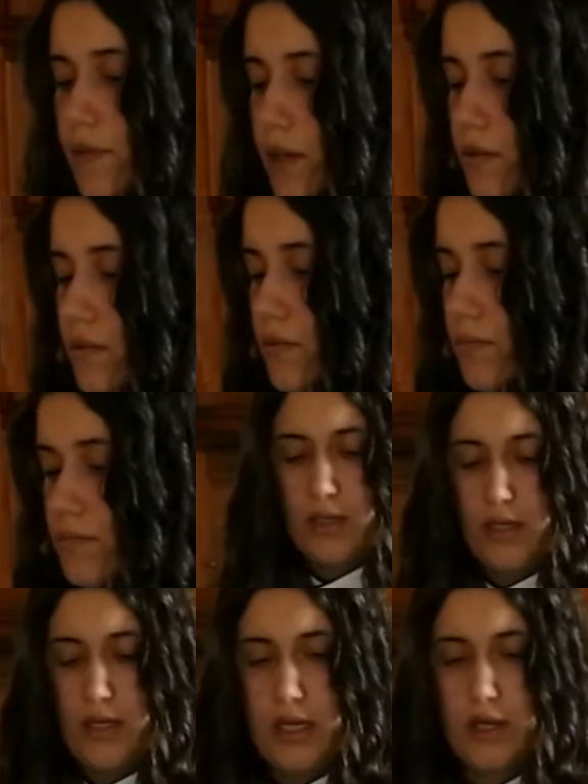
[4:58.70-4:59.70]
ficou.
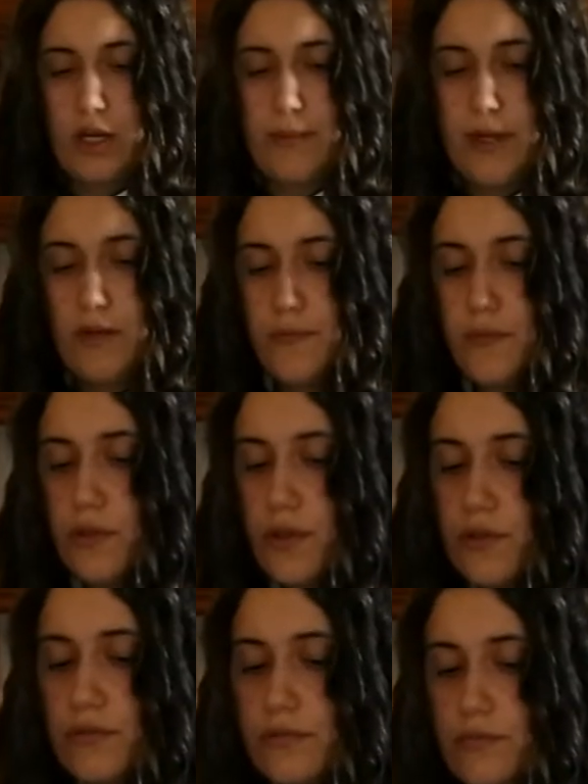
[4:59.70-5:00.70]
Agora vai ao
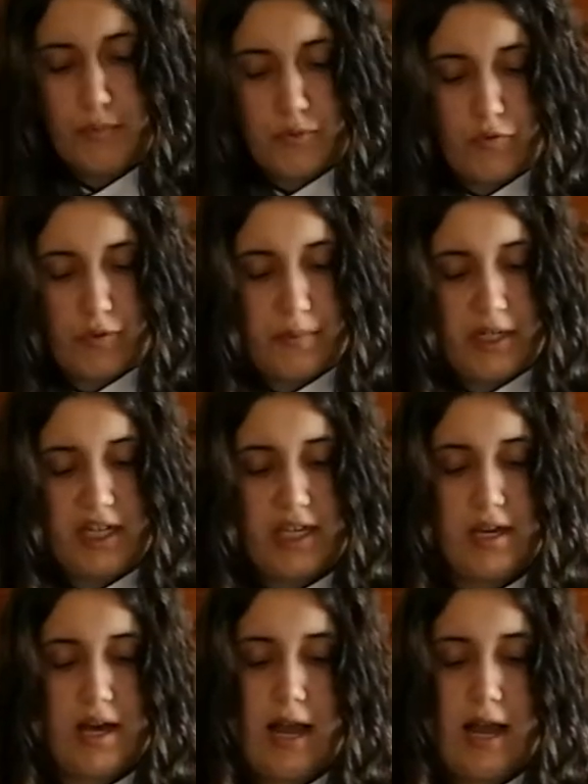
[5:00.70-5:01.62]
forno, vamos ferver aqui a